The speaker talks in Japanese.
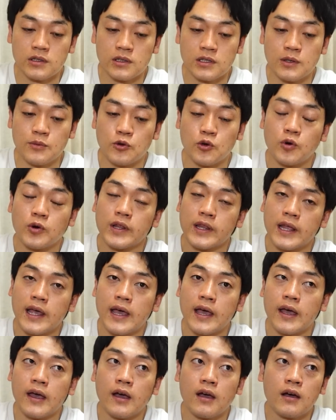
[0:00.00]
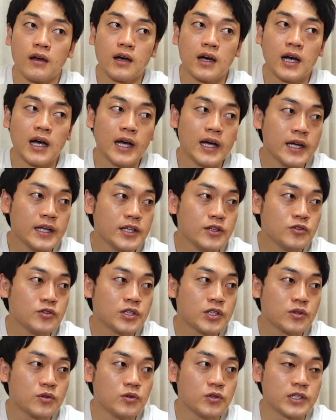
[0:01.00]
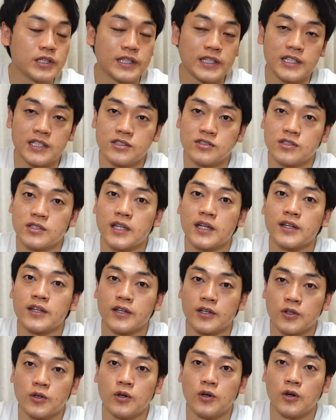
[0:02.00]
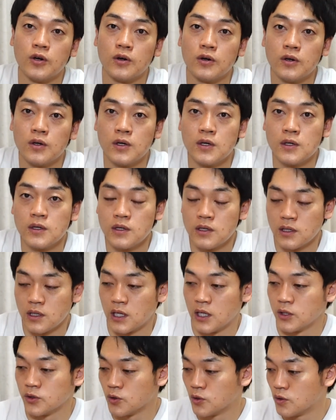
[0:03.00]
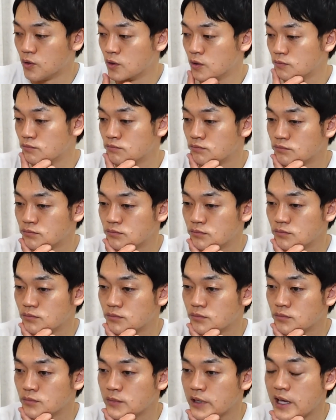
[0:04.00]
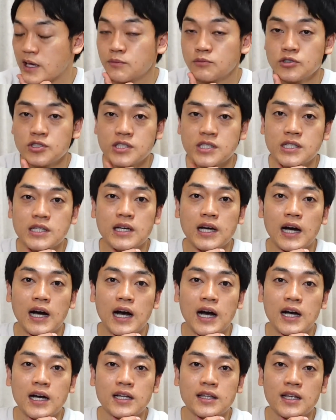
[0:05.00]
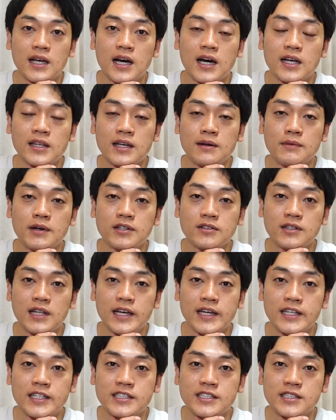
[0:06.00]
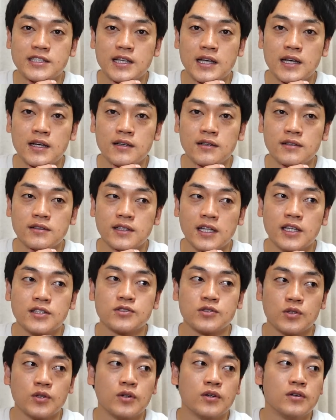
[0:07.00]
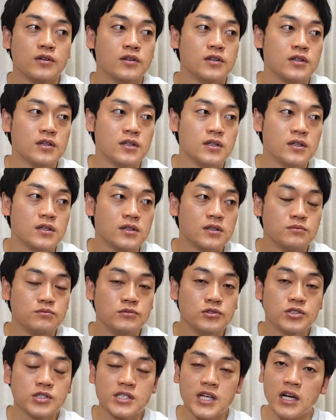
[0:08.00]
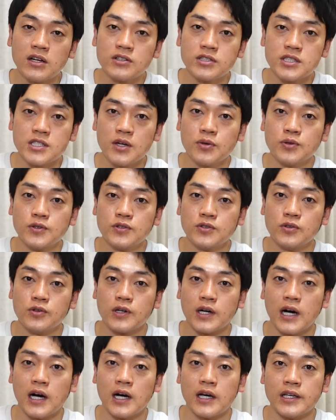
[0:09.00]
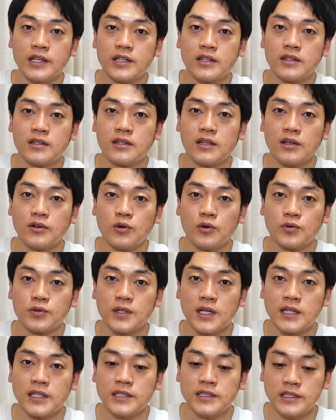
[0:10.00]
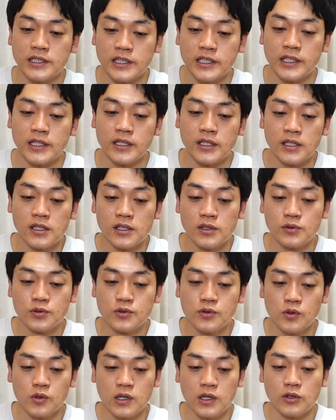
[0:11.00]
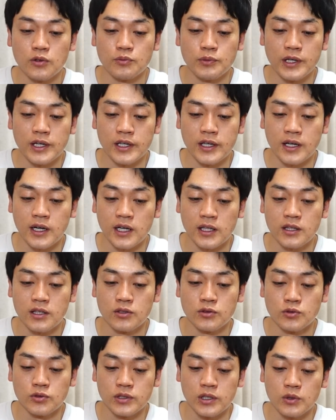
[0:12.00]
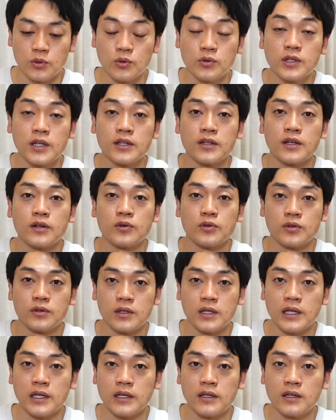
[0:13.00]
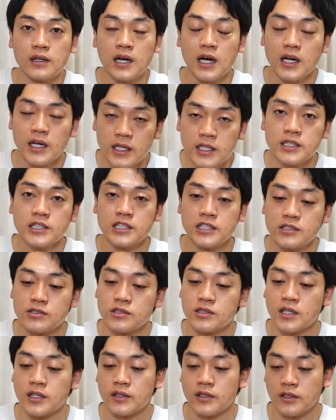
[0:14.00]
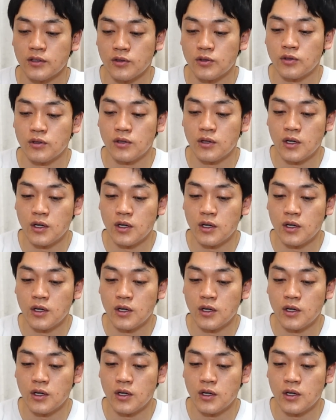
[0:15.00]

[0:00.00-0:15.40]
でもこれね帰りの飛行機で気づいたんだけどあの MC が博多華丸大吉さんなんですよむちゃくちゃ福岡行ってるお二人に福岡の土産買ってくのってどうなんだろうって帰りに気づいたんだけど